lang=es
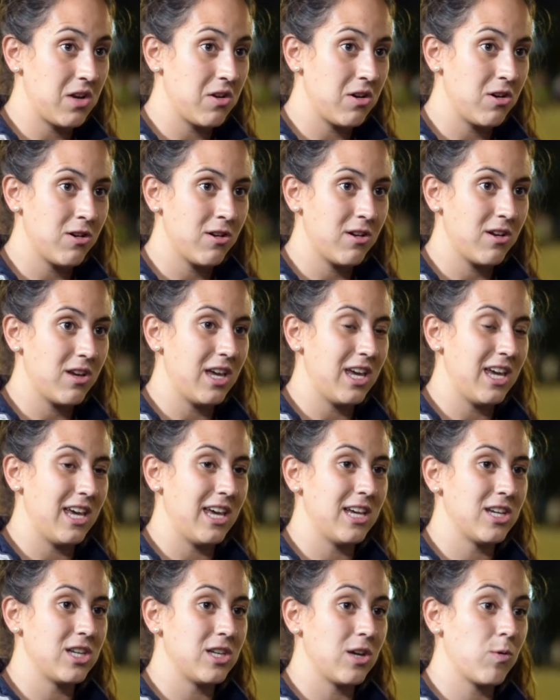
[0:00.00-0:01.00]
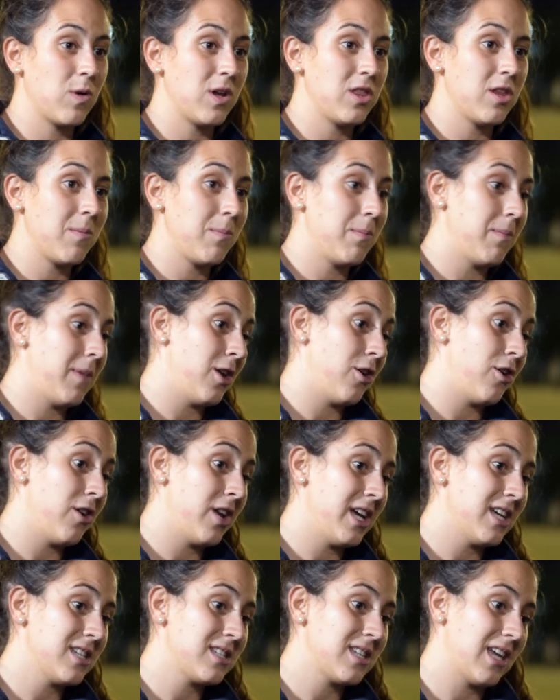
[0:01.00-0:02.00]
no, eh, jugando en
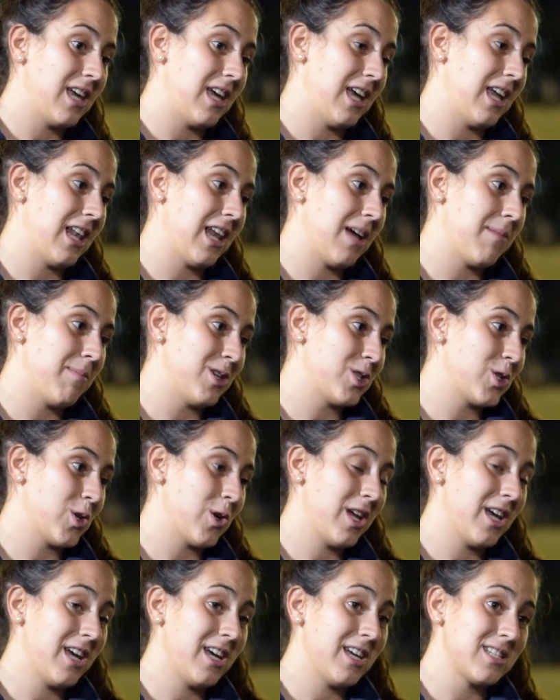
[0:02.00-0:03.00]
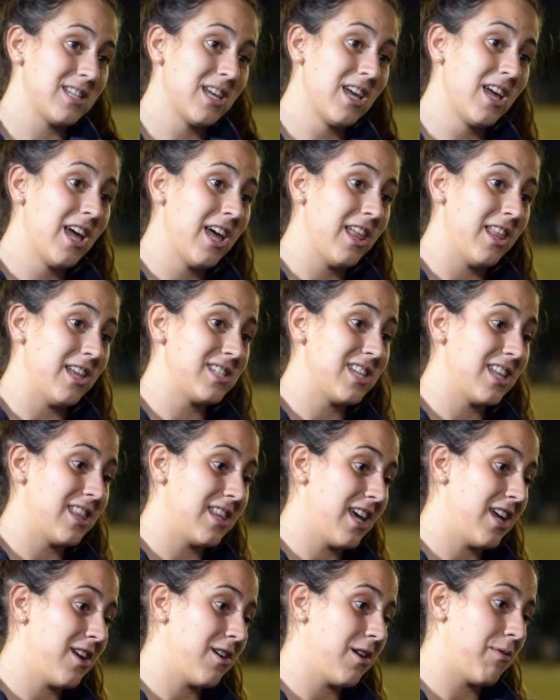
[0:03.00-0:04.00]
menores, eh, las mayores
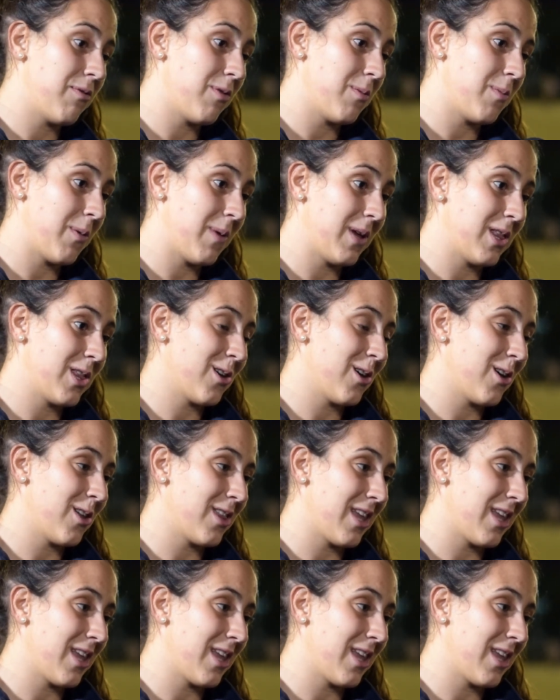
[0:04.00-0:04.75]
descendieron y fue un momento